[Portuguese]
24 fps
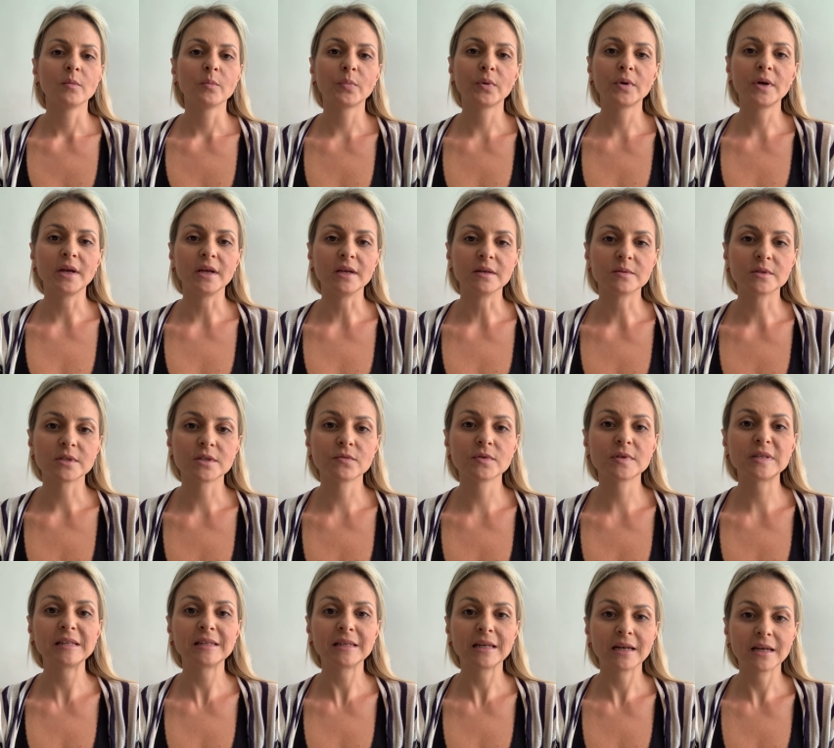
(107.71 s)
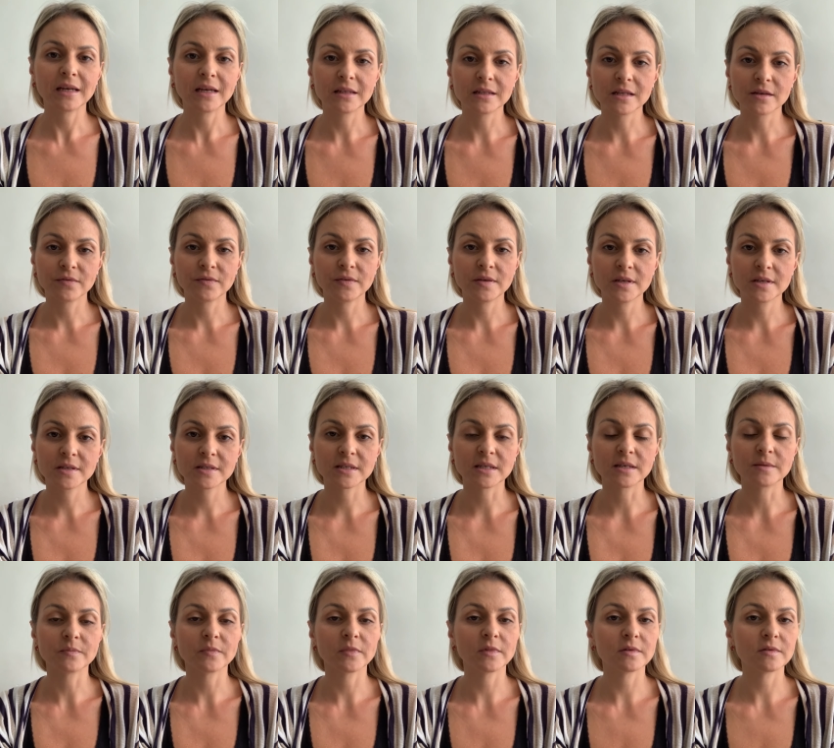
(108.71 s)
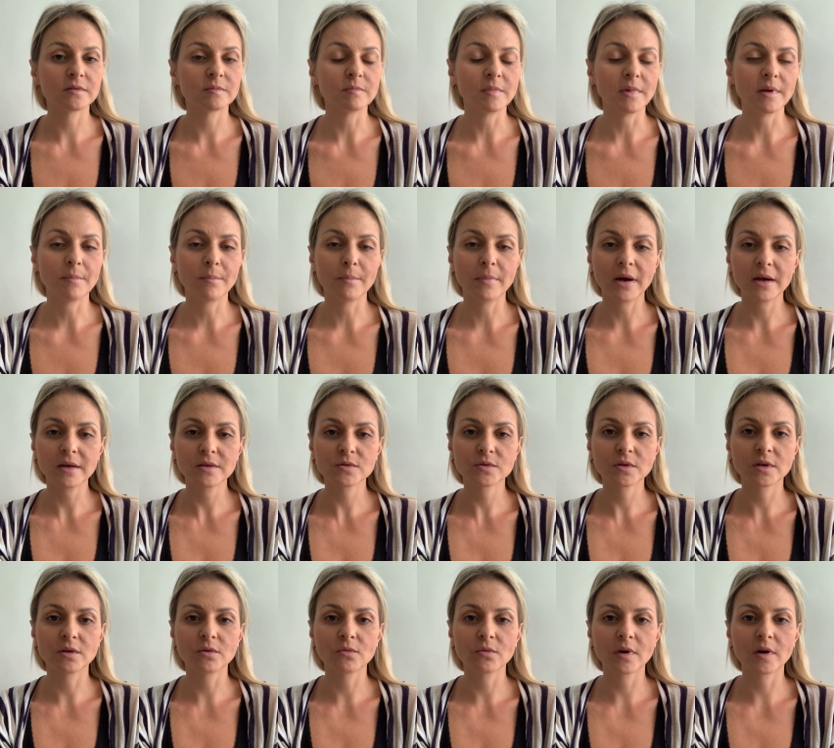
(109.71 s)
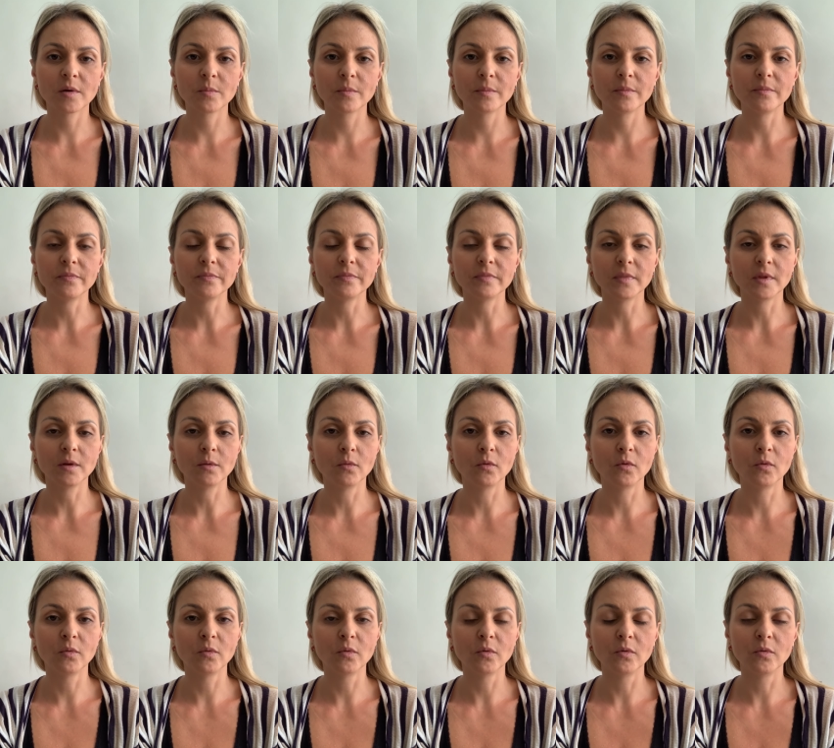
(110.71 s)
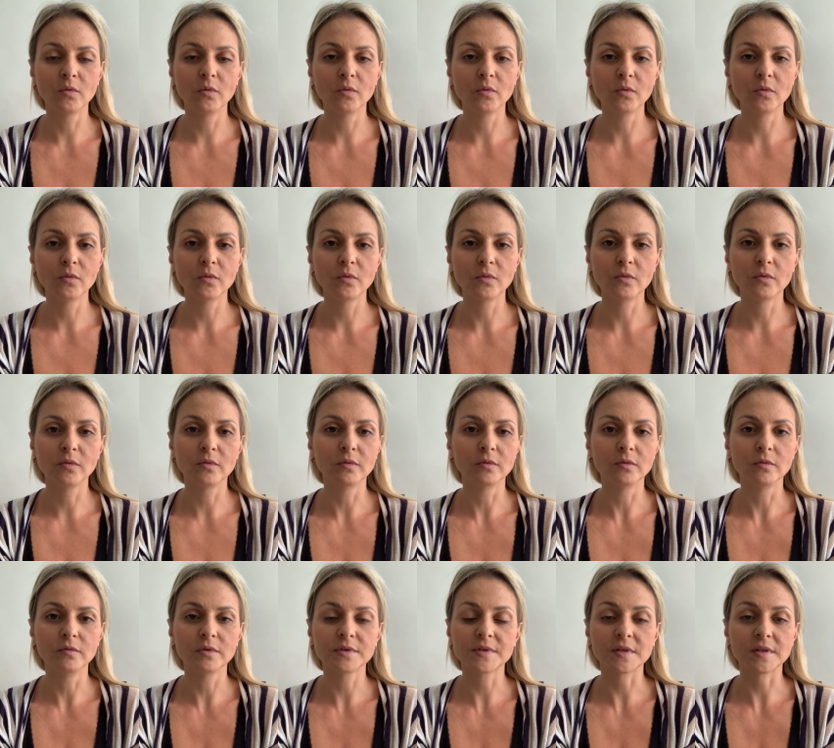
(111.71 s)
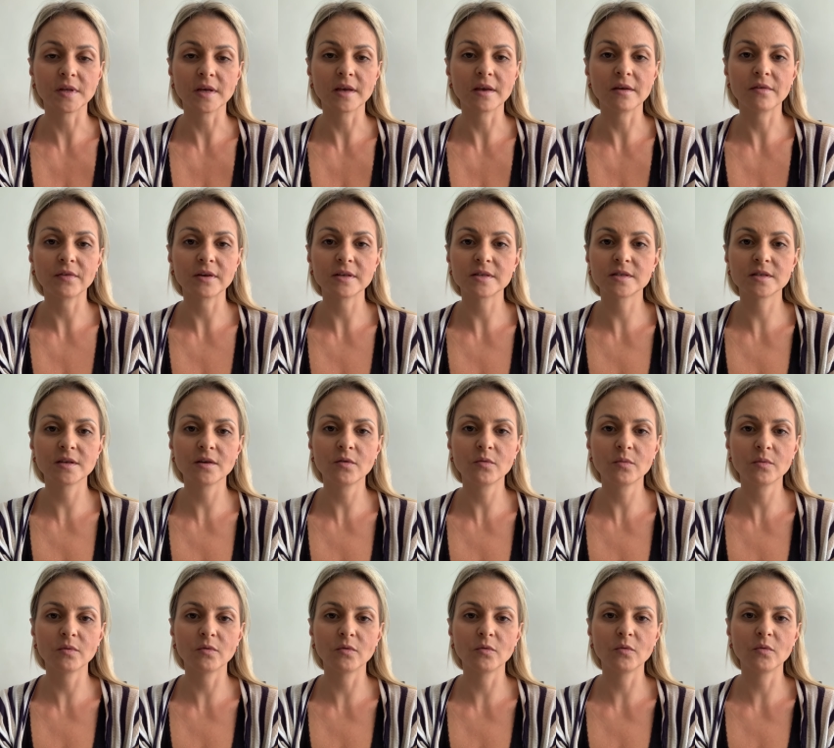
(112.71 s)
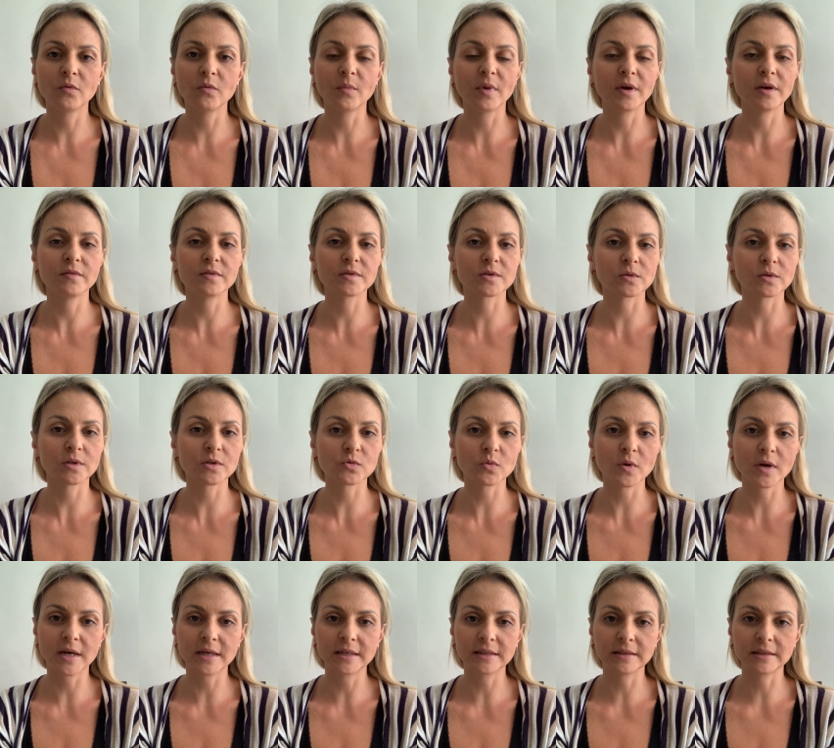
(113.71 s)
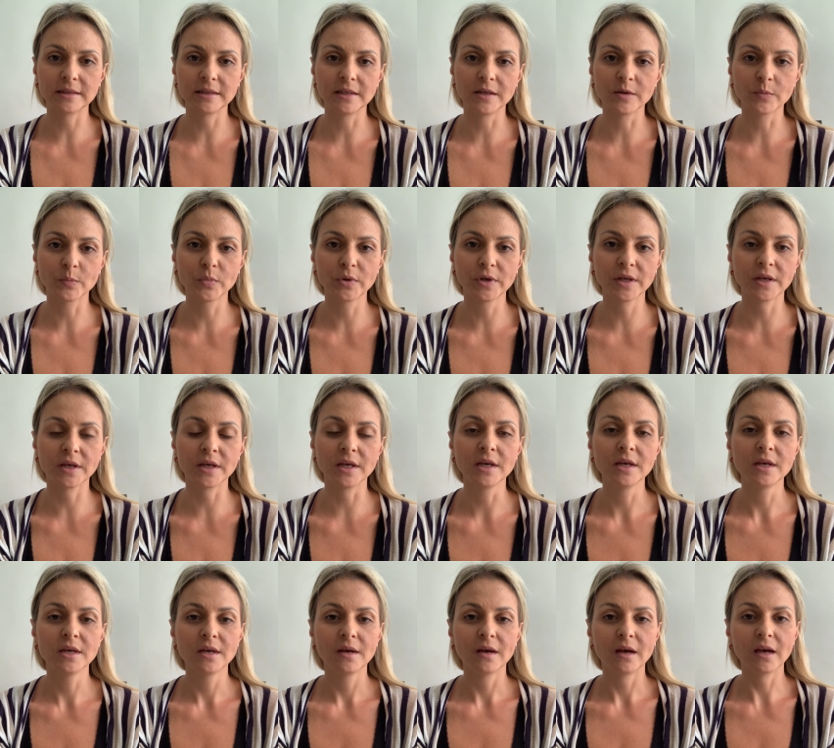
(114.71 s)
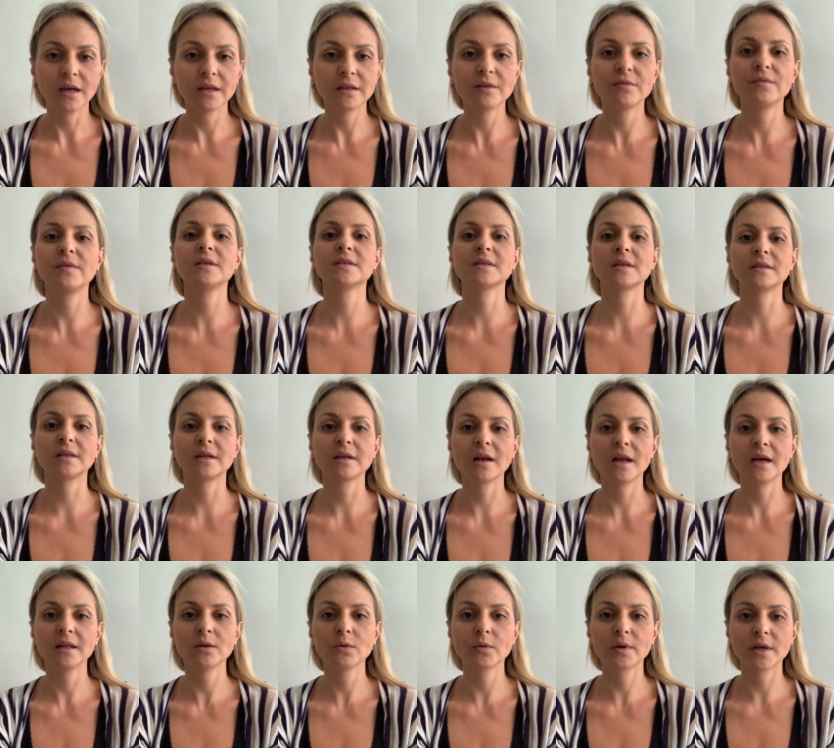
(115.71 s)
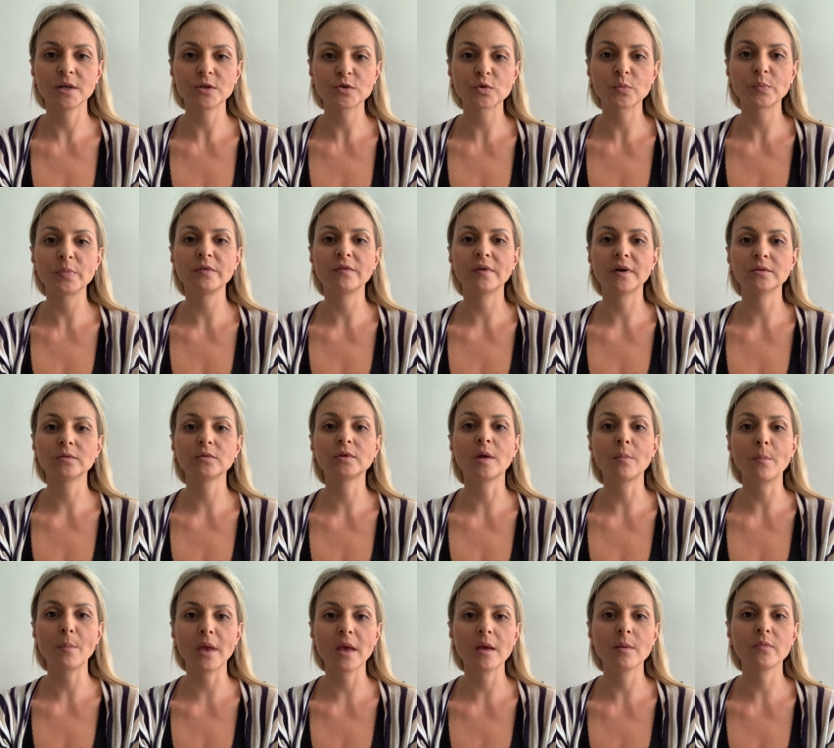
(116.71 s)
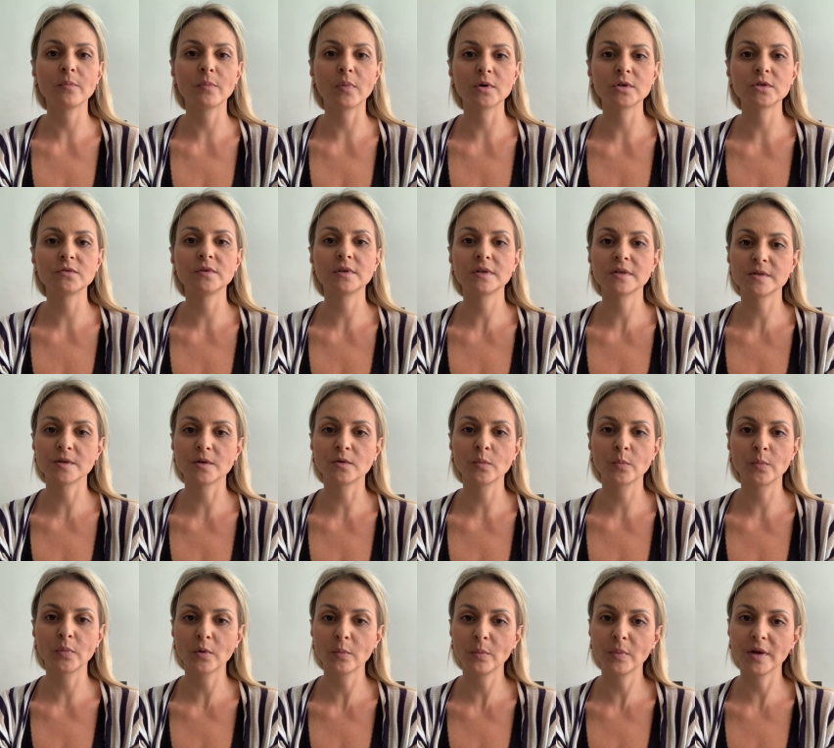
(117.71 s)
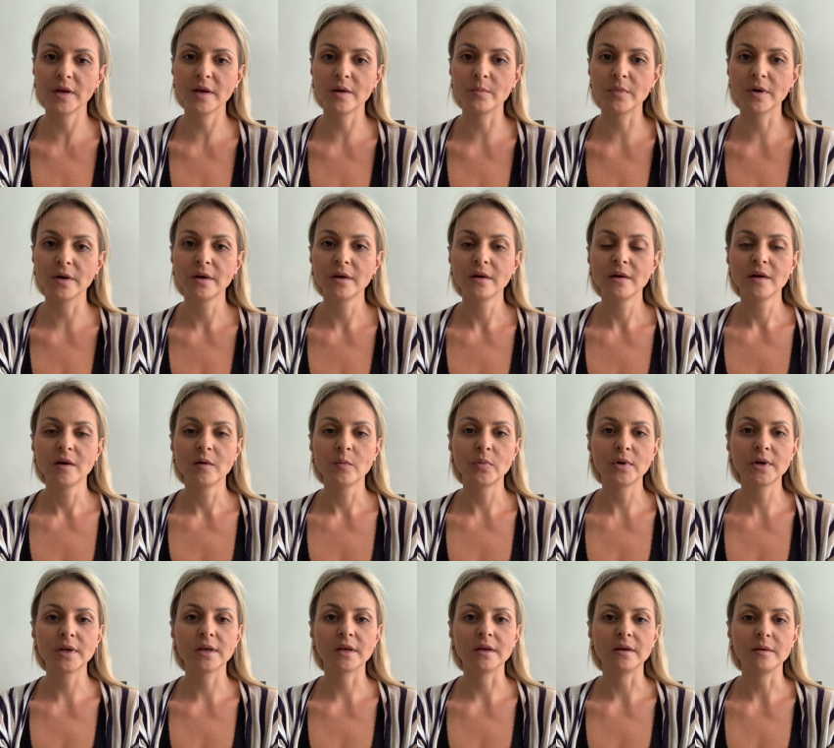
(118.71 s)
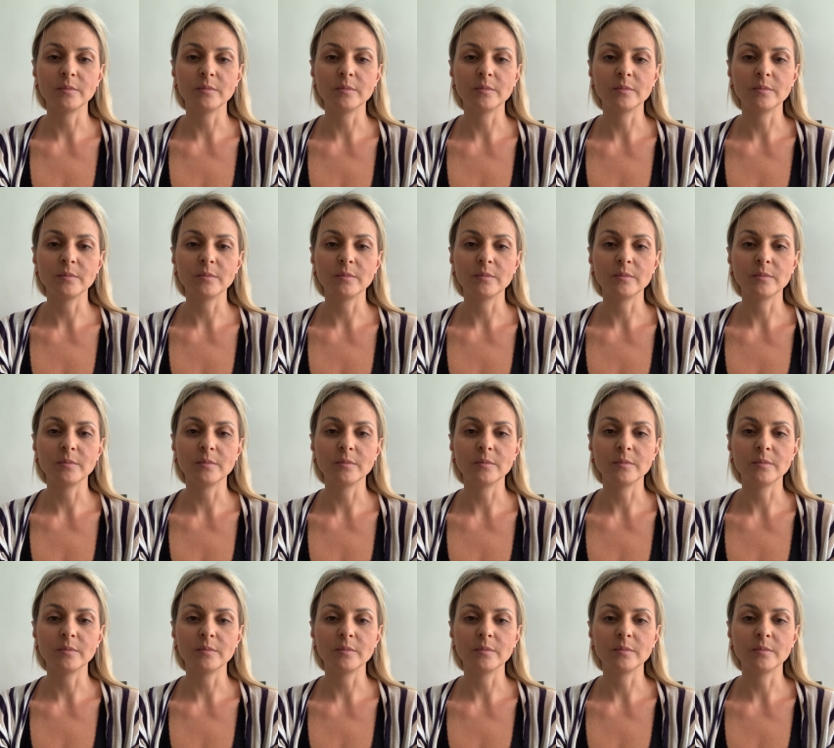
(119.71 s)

Porém, se você está na renda fixa, é mais do que nunca um, um você tem que fazer um, uma revisão da sua carteira. Por quê? A renda fixa atrelada ao crédito privado também pode vir a ser um problema. Por quê?